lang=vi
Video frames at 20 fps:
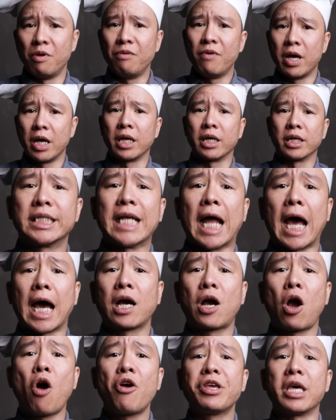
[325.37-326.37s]
Bởi vì đã
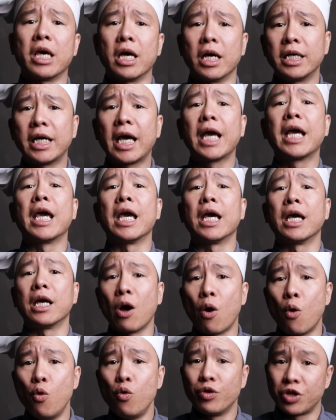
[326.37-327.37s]
có những cái nghiên
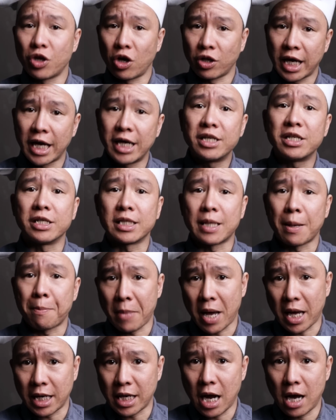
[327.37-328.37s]
cứu cho thấy sự tầm
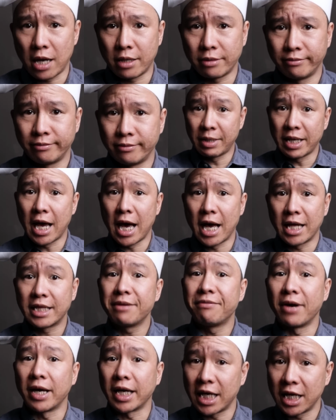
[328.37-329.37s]
bậy đó. Bây giờ
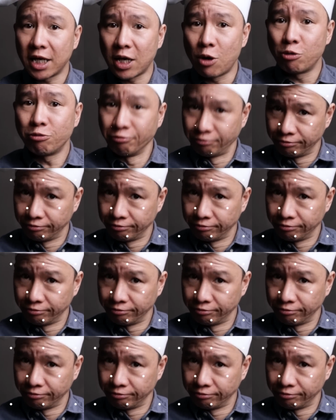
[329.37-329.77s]
tới phần nghiên cứu.